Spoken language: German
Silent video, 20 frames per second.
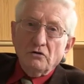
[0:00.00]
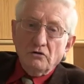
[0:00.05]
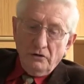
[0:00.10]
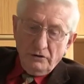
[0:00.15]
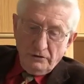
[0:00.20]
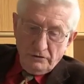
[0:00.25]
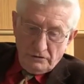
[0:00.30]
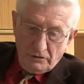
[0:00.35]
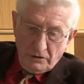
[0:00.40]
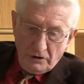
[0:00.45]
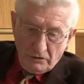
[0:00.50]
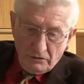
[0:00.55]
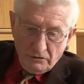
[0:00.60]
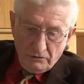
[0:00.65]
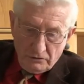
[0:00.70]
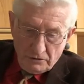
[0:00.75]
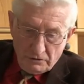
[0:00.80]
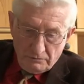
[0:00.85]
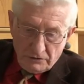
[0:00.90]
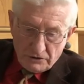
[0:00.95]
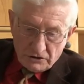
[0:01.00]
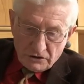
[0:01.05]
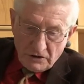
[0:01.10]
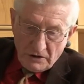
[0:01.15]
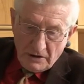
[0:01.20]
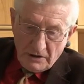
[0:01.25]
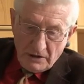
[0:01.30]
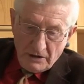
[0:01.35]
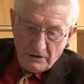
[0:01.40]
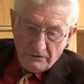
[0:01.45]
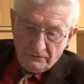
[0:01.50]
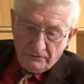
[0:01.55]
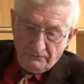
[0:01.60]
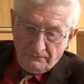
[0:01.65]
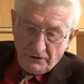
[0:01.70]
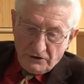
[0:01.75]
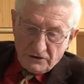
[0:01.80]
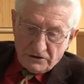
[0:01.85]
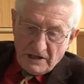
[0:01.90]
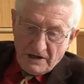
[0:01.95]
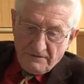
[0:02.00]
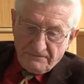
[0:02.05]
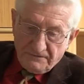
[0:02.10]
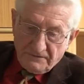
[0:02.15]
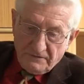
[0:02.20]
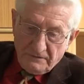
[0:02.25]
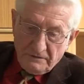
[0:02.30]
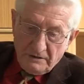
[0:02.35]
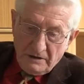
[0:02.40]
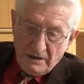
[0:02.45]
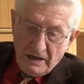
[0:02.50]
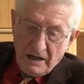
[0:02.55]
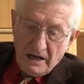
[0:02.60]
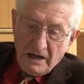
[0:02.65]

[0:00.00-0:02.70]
und ökonomisch zu wirtschaften,